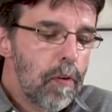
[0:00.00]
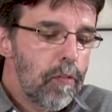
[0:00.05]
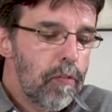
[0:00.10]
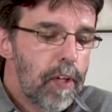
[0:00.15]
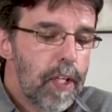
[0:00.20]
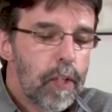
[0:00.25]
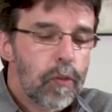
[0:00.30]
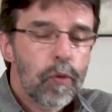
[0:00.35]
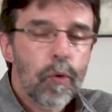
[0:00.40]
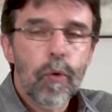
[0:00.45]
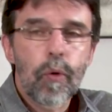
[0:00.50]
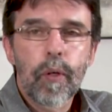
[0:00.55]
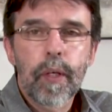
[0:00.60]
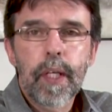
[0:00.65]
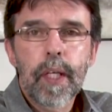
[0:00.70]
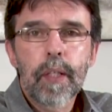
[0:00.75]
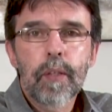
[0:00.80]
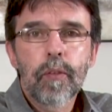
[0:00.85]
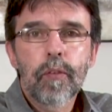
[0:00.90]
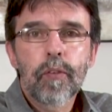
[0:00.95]
venha
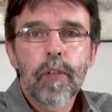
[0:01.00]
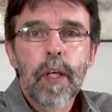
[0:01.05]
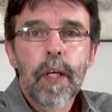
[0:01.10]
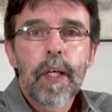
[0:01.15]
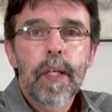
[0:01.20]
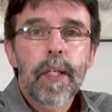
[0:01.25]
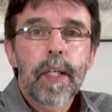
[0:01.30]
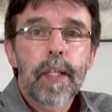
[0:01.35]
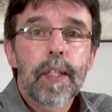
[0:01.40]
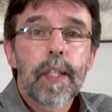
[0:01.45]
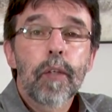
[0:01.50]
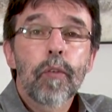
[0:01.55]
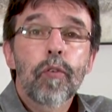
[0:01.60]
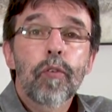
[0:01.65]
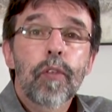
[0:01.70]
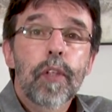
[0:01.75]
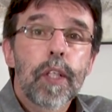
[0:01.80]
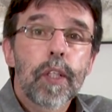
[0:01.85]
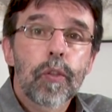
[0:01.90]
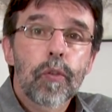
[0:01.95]
socorrê-los, que Deus
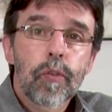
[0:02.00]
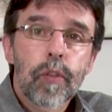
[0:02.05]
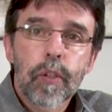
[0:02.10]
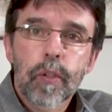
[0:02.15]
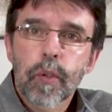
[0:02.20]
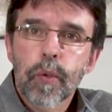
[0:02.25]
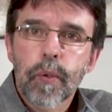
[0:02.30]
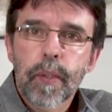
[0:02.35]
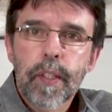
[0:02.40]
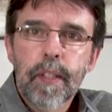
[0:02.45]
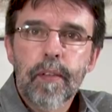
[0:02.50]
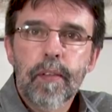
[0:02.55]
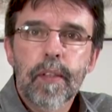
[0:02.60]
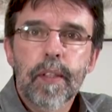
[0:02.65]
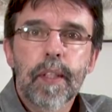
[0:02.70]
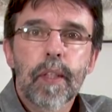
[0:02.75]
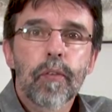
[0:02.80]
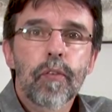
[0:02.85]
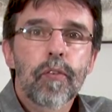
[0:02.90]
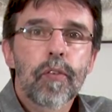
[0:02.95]
seja o seu juiz,
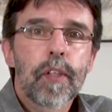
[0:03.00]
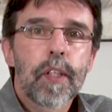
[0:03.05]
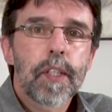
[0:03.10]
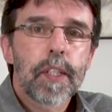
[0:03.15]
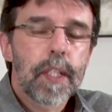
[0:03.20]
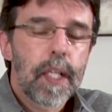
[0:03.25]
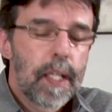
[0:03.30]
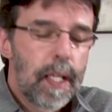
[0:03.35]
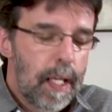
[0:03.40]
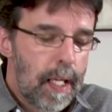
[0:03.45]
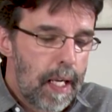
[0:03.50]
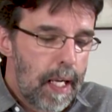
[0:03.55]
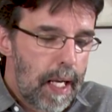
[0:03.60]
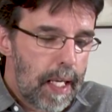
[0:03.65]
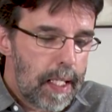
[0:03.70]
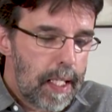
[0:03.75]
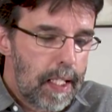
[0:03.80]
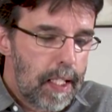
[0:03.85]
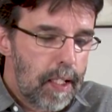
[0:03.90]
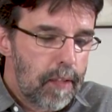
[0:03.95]
que Deus seja
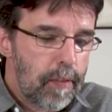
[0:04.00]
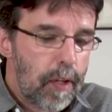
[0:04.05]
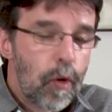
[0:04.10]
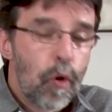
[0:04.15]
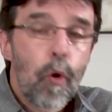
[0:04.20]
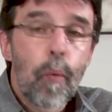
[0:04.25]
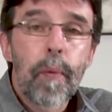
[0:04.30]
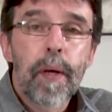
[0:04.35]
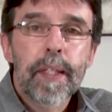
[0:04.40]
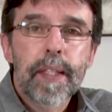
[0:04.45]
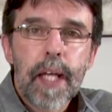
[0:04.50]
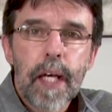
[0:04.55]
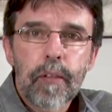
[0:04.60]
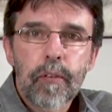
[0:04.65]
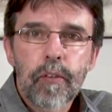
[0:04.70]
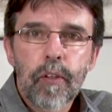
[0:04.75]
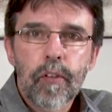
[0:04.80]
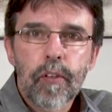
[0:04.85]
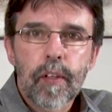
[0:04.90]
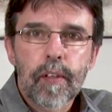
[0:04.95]
aquele que vai comandar
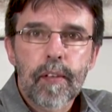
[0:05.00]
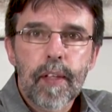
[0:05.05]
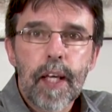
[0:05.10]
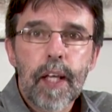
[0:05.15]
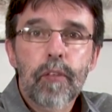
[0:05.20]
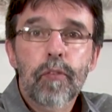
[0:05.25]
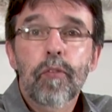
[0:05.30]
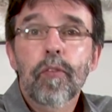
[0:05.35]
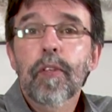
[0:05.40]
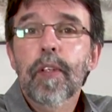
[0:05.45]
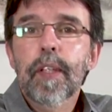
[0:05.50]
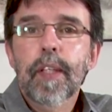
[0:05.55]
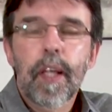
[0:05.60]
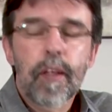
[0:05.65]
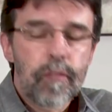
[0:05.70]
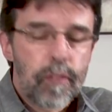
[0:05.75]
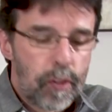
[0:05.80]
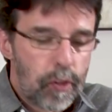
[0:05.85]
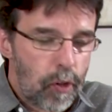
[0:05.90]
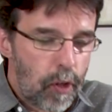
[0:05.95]
os seus exércitos e
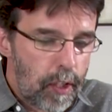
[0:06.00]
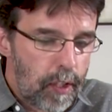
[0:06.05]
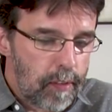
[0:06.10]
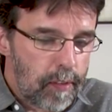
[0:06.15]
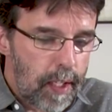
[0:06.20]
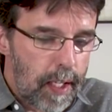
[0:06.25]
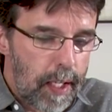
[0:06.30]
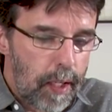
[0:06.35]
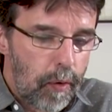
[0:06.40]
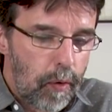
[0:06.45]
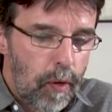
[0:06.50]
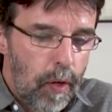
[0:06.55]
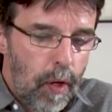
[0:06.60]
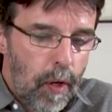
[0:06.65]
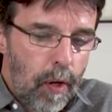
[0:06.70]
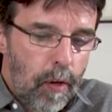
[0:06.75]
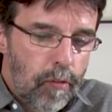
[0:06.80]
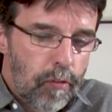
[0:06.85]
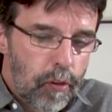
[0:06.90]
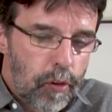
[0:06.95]
dê a vitória a Israel.
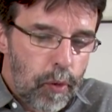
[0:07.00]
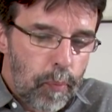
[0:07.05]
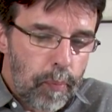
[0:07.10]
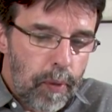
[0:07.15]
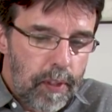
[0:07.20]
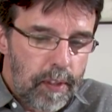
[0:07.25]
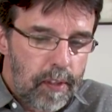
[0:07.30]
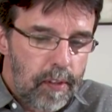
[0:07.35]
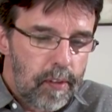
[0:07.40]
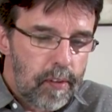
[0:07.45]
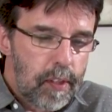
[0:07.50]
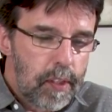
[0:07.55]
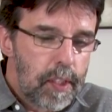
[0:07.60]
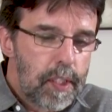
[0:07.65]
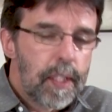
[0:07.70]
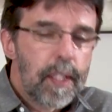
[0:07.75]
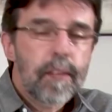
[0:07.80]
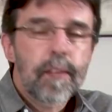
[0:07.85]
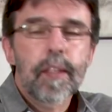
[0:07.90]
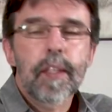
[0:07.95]
Você pode se
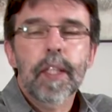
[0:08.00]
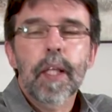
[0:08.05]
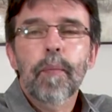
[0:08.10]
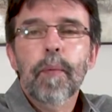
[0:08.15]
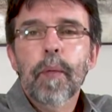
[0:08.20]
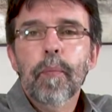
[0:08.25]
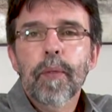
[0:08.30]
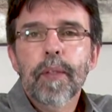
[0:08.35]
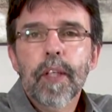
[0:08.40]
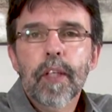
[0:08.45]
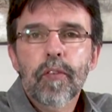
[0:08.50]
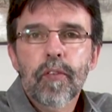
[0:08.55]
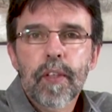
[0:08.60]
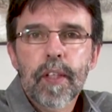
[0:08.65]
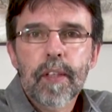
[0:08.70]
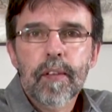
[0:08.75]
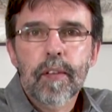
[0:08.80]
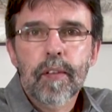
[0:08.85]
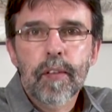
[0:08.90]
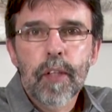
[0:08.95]
sentir assim também muitas
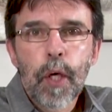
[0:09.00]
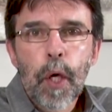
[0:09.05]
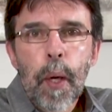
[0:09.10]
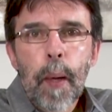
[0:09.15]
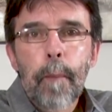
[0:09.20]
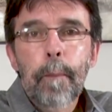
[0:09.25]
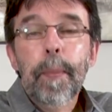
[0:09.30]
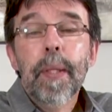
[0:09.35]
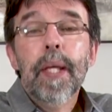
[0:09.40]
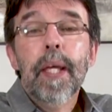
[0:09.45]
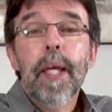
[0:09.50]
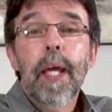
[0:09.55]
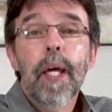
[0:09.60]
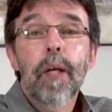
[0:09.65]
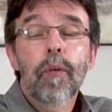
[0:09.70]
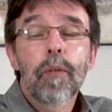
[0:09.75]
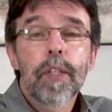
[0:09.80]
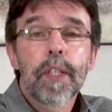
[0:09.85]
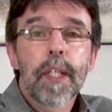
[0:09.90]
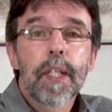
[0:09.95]
vezes,
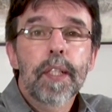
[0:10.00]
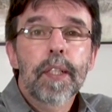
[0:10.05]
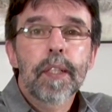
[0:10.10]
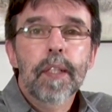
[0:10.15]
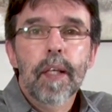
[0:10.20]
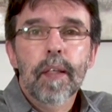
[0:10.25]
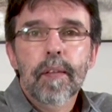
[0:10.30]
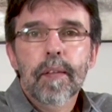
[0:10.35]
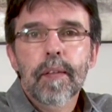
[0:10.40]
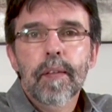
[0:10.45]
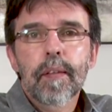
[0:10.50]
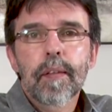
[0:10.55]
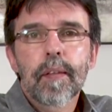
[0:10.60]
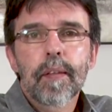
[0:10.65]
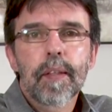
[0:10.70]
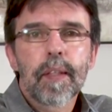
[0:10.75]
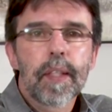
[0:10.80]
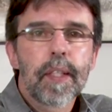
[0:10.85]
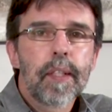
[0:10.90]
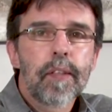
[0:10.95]
pequeno diante
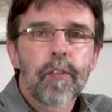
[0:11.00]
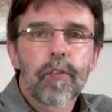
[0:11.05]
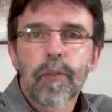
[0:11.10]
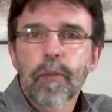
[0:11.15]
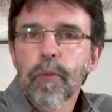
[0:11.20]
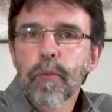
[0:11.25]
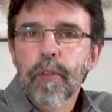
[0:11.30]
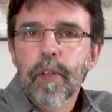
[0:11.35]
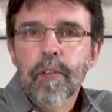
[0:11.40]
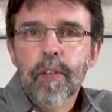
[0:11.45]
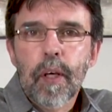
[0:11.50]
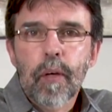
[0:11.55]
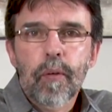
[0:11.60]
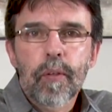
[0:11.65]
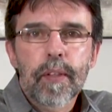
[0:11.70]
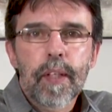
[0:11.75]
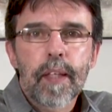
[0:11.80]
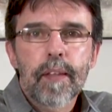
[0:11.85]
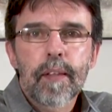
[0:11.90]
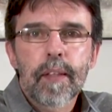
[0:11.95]
das grandes lutas que
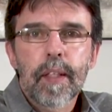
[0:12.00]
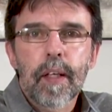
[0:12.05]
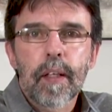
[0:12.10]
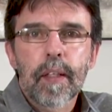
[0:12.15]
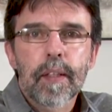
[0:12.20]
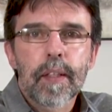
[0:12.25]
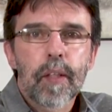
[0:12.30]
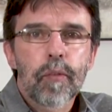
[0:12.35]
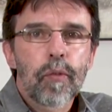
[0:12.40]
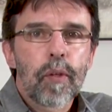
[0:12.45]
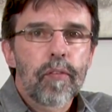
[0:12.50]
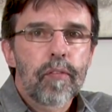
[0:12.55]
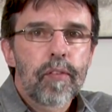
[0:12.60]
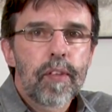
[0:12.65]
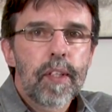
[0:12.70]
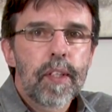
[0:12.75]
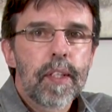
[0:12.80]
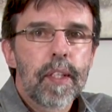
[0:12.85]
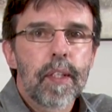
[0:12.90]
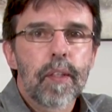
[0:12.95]
acontecem na, na sua
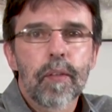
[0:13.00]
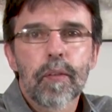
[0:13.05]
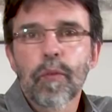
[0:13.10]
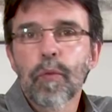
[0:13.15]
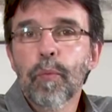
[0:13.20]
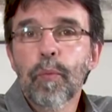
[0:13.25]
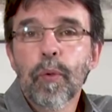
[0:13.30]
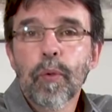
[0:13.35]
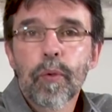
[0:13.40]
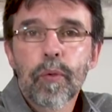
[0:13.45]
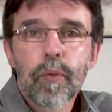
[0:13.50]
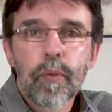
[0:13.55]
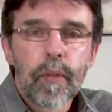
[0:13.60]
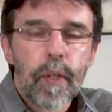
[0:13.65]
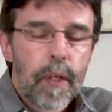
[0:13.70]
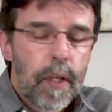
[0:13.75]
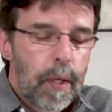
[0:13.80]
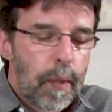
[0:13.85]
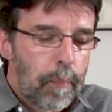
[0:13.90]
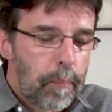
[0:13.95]
vida, no, no mundo,
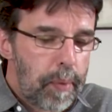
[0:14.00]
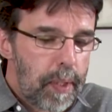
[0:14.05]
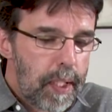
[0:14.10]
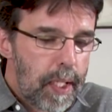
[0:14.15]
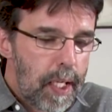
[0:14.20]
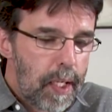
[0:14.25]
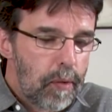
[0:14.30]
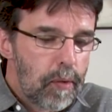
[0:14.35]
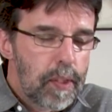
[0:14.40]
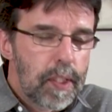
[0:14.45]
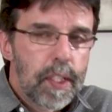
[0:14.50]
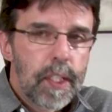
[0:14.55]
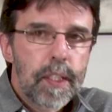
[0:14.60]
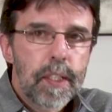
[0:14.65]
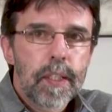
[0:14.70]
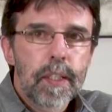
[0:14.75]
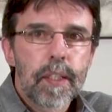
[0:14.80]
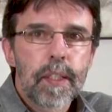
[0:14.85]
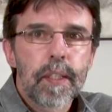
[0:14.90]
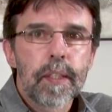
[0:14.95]
pequeno
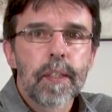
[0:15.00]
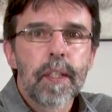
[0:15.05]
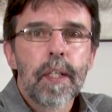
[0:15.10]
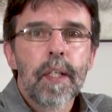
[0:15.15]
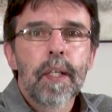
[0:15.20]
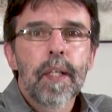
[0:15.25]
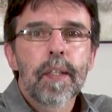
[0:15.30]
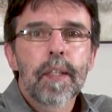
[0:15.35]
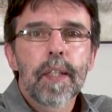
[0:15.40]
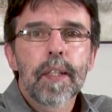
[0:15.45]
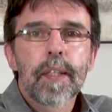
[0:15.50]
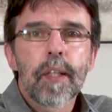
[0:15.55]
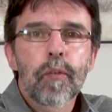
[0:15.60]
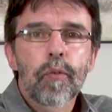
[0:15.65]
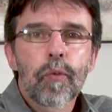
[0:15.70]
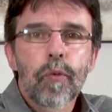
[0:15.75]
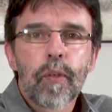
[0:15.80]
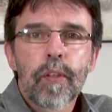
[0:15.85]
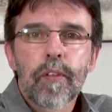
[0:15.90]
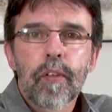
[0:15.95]
diante de
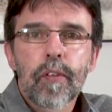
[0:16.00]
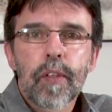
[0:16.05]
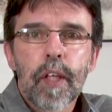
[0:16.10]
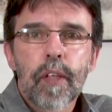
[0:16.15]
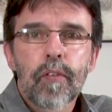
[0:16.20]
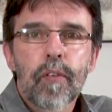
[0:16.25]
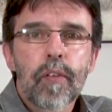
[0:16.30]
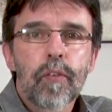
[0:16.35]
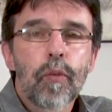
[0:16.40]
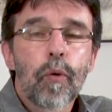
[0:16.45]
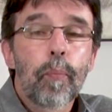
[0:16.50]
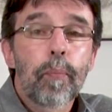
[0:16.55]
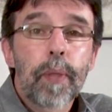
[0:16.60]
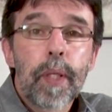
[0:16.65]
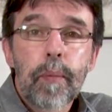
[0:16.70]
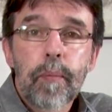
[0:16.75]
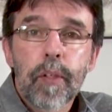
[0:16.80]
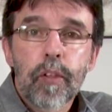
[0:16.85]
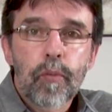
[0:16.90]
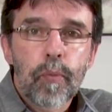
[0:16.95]
tantas coisas que às vezes
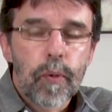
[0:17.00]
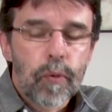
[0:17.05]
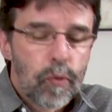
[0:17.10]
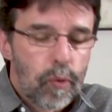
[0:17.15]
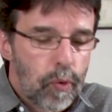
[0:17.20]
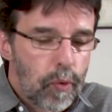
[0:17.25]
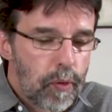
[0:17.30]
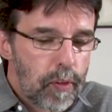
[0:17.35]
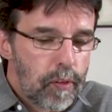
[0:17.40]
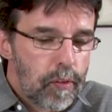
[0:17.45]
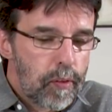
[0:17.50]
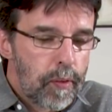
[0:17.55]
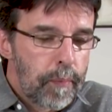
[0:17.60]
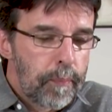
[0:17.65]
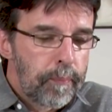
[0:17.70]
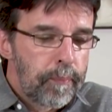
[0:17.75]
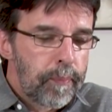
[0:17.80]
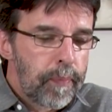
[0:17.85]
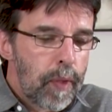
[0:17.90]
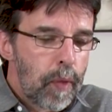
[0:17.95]
oprimem as pessoas,
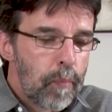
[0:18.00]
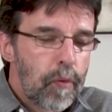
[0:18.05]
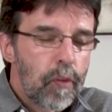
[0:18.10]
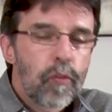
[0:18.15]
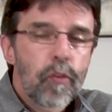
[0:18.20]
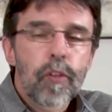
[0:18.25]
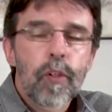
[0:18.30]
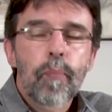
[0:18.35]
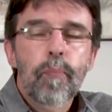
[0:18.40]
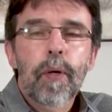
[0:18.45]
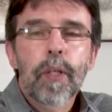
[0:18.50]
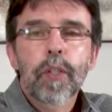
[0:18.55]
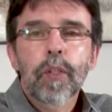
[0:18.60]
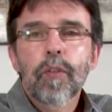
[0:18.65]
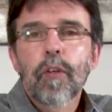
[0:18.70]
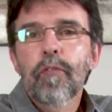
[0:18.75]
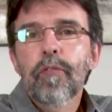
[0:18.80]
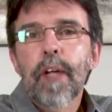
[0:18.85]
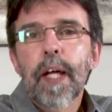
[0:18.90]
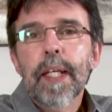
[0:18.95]
mas você pode
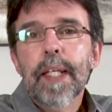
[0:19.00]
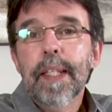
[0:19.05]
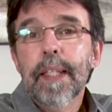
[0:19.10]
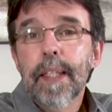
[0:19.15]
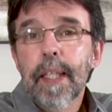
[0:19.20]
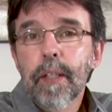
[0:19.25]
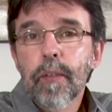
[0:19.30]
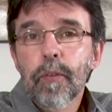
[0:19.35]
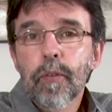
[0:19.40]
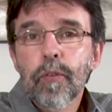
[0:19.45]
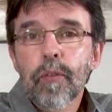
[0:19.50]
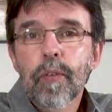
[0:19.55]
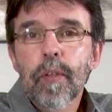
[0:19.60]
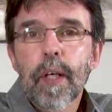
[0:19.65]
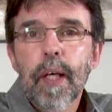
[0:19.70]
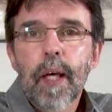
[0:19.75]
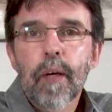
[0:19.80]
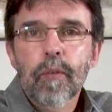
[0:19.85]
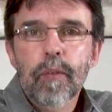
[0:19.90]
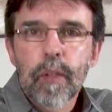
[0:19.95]
confiar que Deus
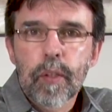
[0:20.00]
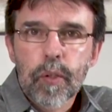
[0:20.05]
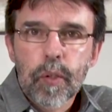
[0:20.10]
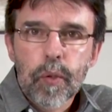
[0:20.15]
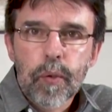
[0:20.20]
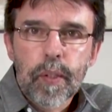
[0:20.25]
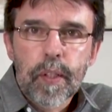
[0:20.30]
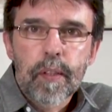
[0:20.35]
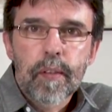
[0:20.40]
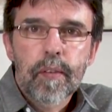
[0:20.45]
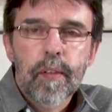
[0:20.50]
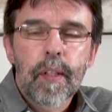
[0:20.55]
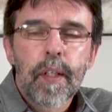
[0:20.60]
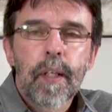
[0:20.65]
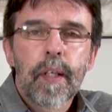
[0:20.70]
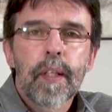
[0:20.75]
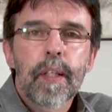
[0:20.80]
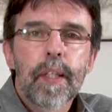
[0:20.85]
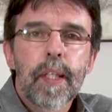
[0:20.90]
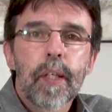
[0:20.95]
é o teu juiz,
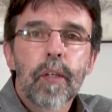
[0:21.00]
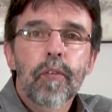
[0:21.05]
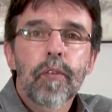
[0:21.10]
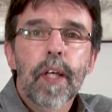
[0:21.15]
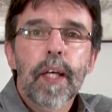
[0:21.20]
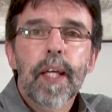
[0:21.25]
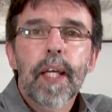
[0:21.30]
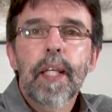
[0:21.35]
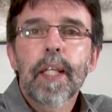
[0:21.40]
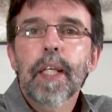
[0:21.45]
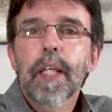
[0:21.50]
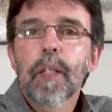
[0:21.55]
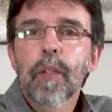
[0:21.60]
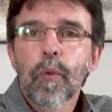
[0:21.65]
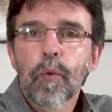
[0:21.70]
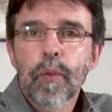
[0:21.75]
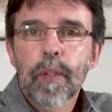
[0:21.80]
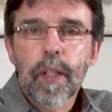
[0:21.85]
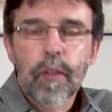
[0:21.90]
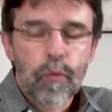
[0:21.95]
Deus é aquele que
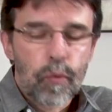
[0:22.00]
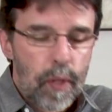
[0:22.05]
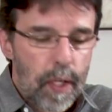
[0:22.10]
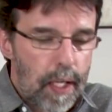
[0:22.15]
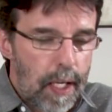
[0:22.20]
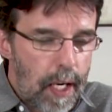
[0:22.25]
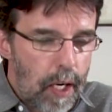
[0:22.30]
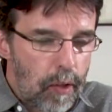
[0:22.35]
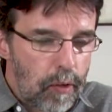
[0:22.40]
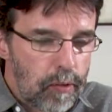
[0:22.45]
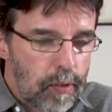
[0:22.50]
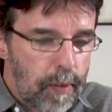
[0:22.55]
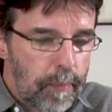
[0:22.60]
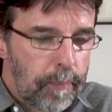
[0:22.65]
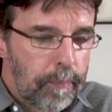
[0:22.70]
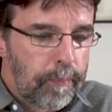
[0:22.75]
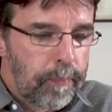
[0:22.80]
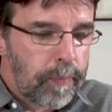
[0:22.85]
luta a sua causa.